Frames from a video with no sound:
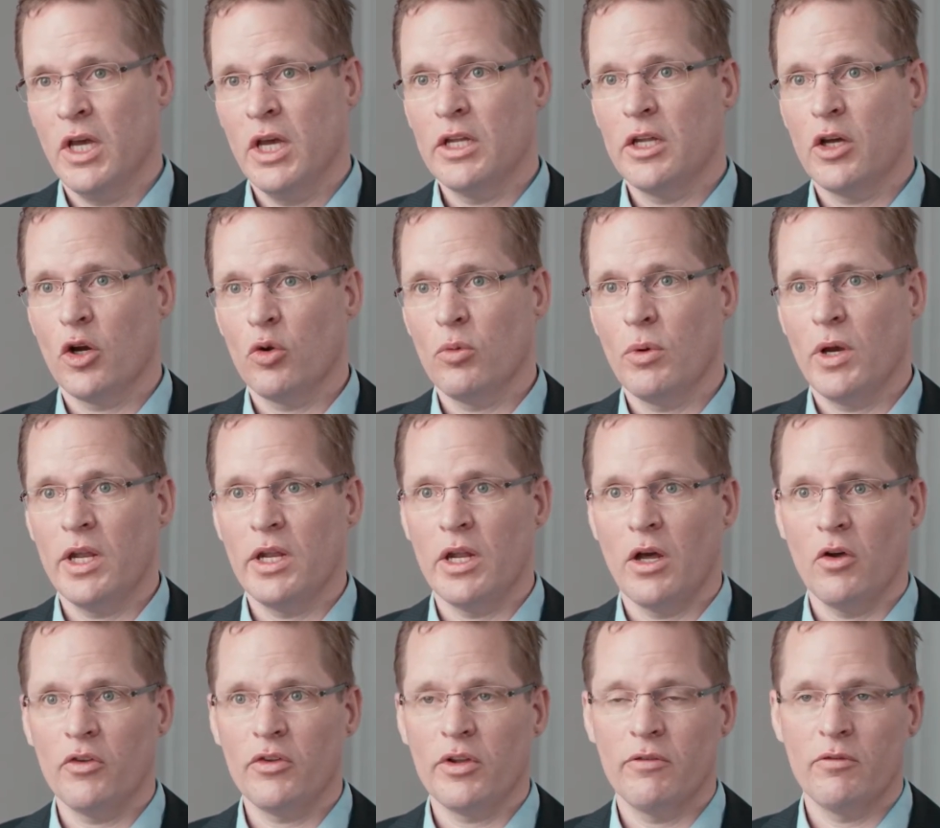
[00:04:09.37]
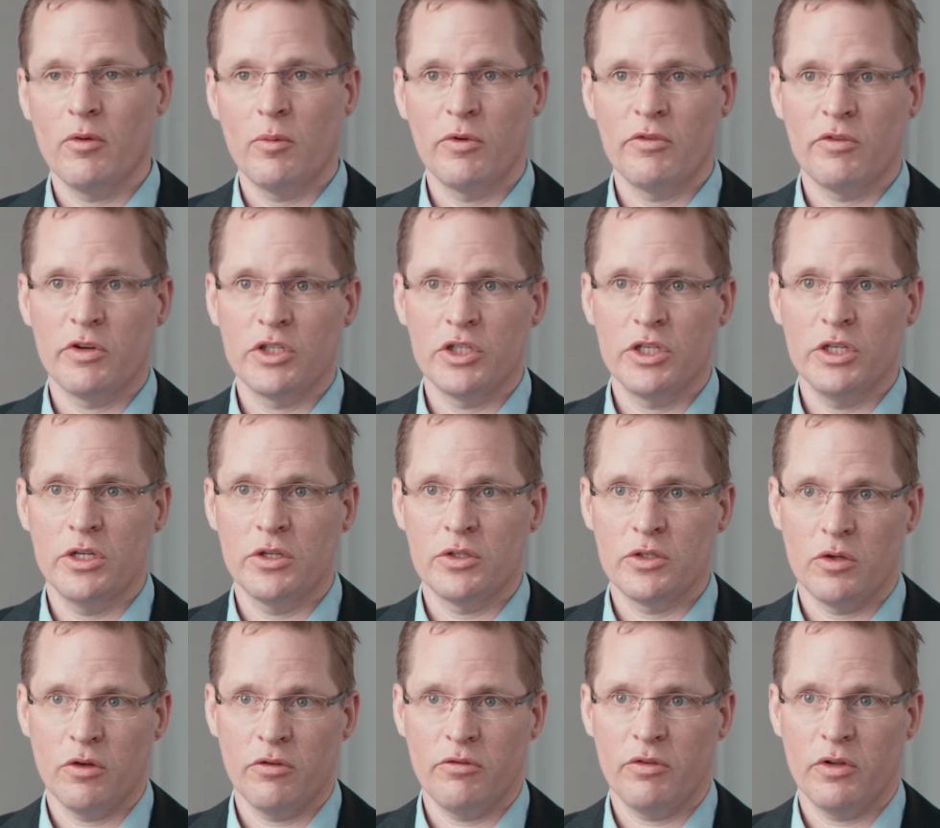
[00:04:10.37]
Darüber hinaus haben wir mit verschiedenen
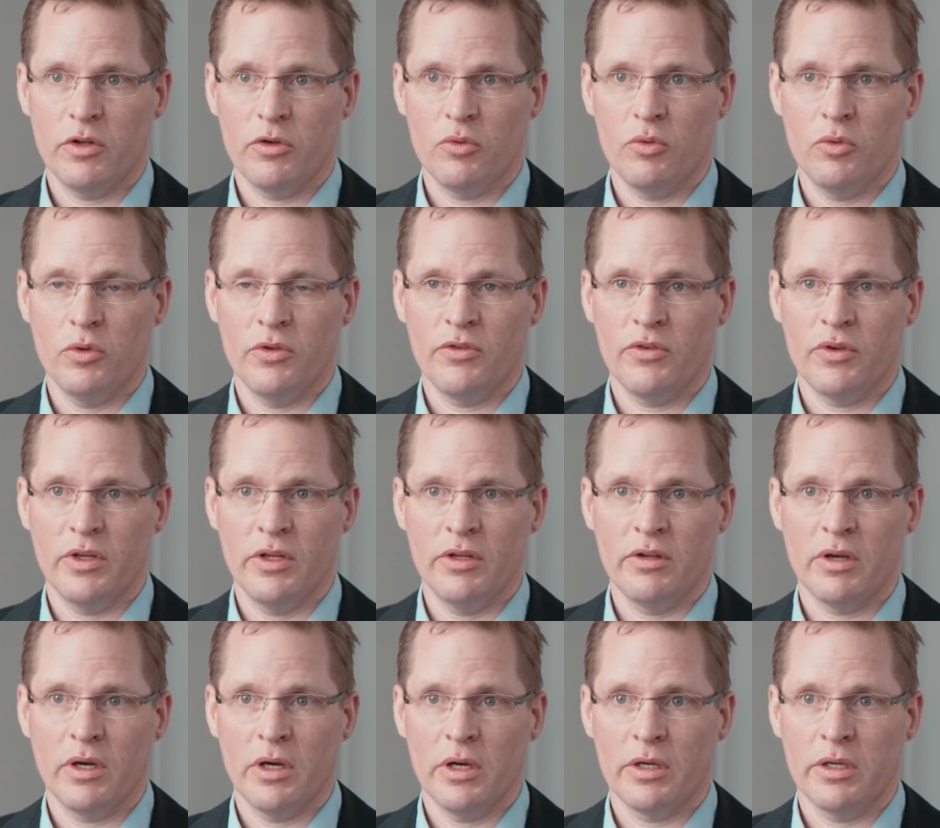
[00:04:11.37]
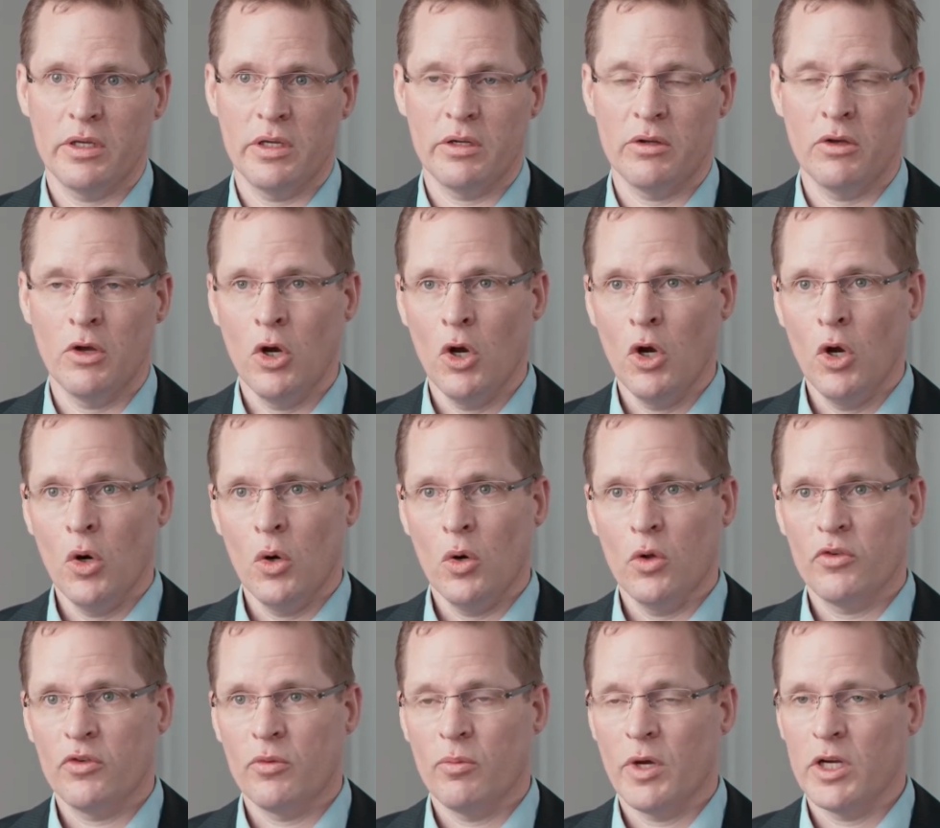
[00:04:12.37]
Software-Tools interagiert
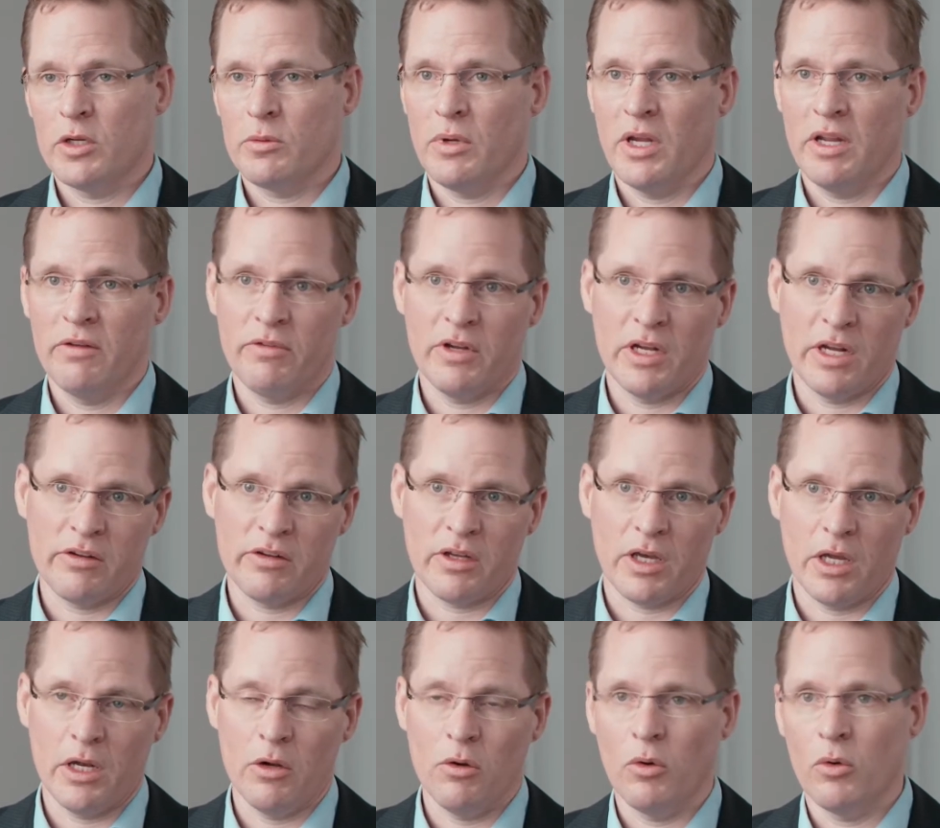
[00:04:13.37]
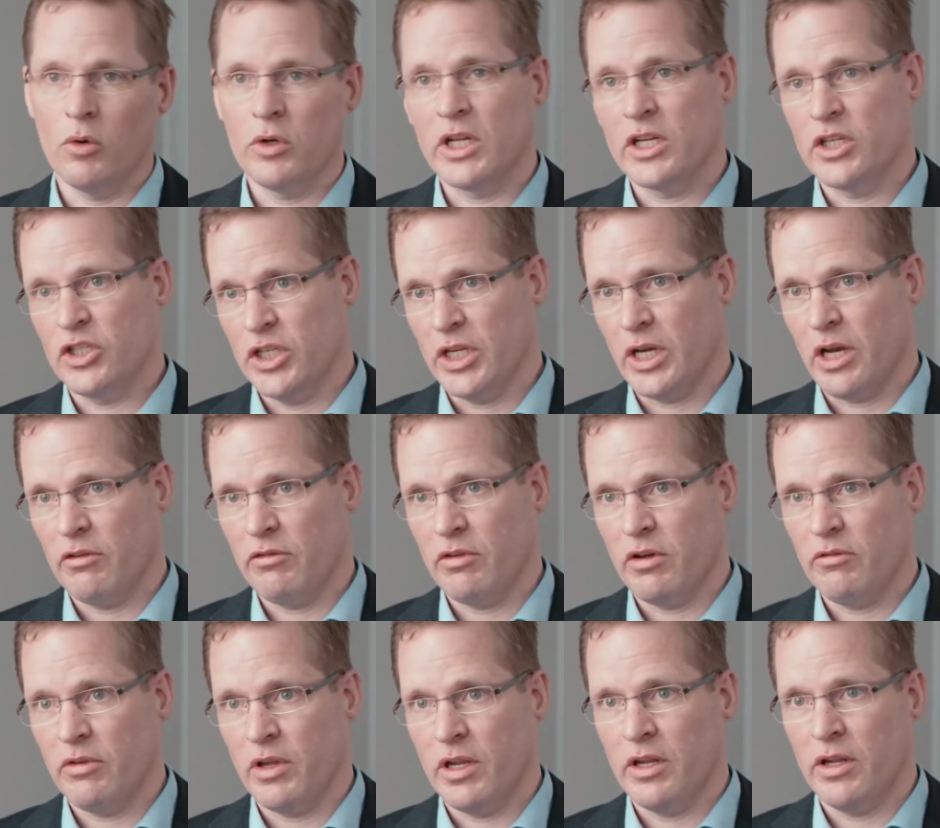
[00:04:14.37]
und zum Beispiel entweder Trello oder Jira
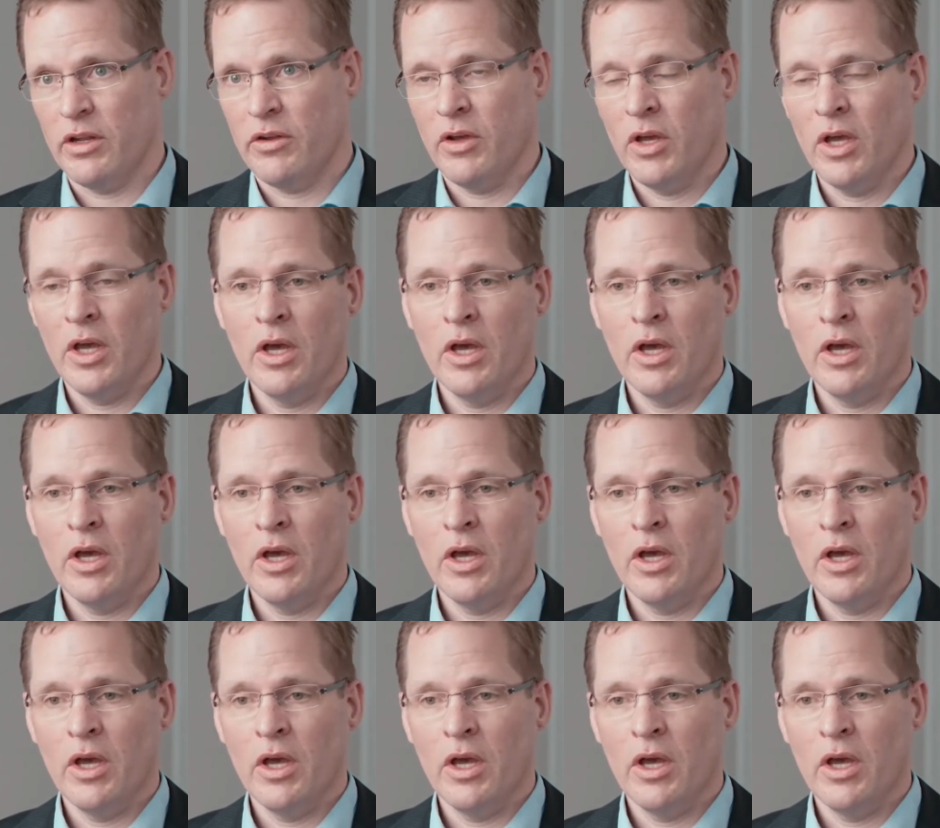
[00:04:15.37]
verwendet.